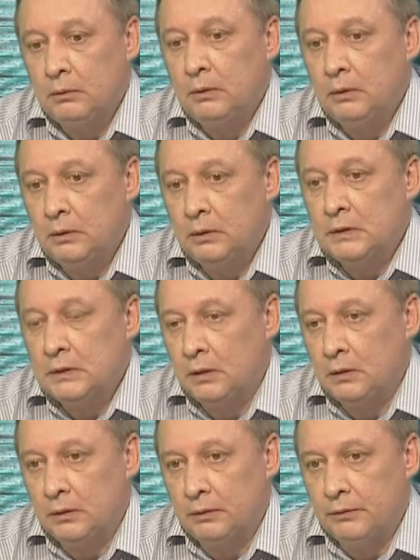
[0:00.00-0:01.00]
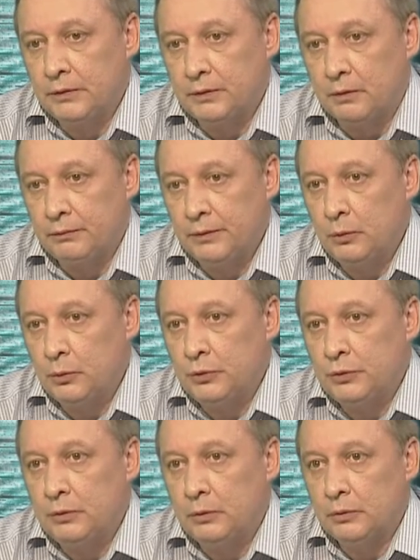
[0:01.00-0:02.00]
но и иностранных инвесторов. Они
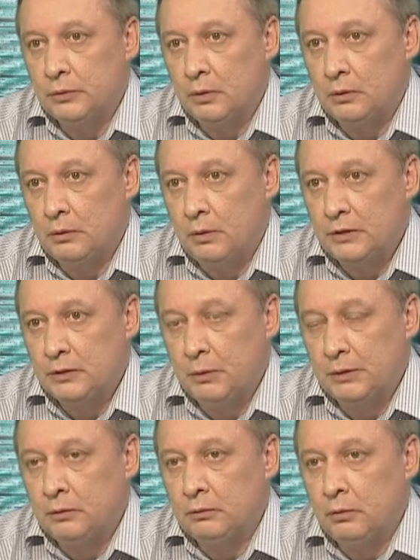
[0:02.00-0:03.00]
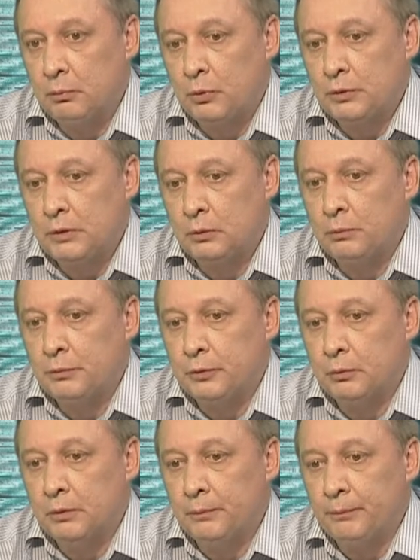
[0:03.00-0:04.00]
очень серьезно рассматривают вопрос о том,
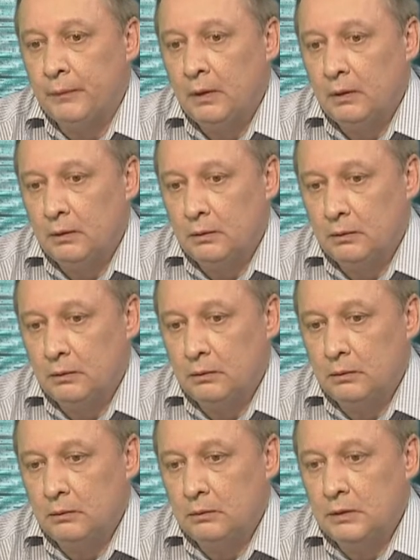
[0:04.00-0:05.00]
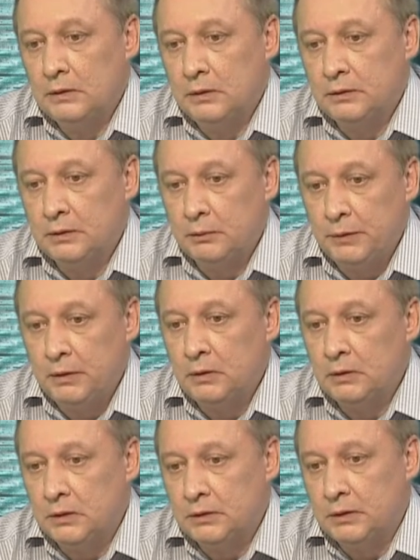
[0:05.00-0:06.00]
чтобы э,
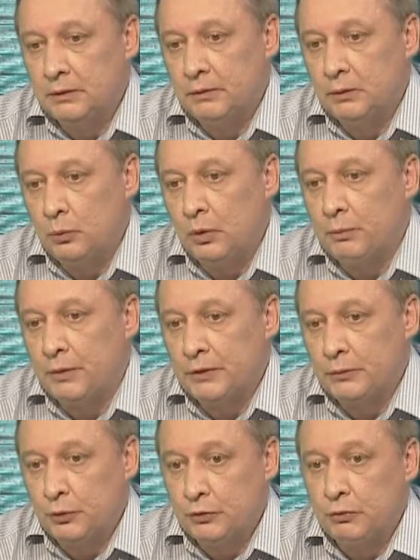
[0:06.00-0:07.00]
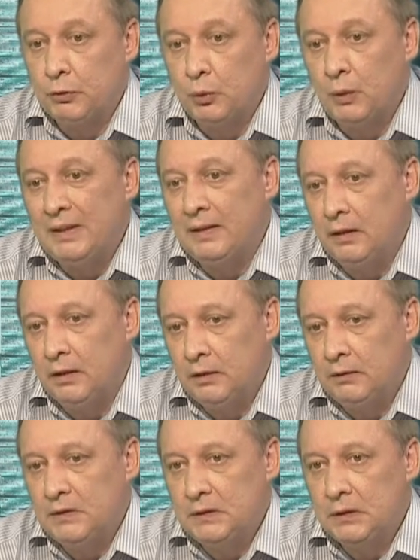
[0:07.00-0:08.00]
передислоцировать то ли производство, то ли
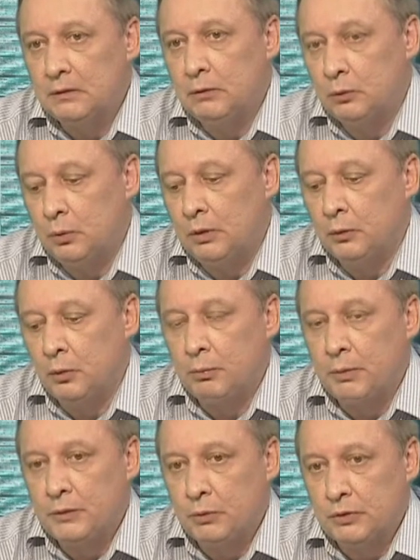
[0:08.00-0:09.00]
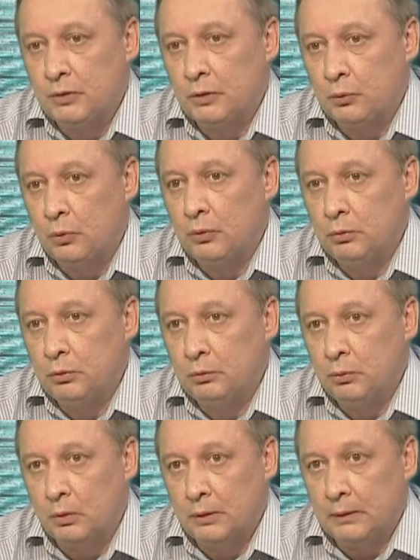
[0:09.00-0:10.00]
инвестировать то ли иное производство, которое
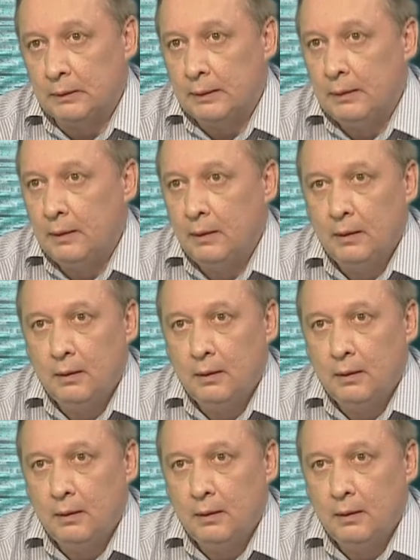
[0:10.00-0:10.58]
будет в городе.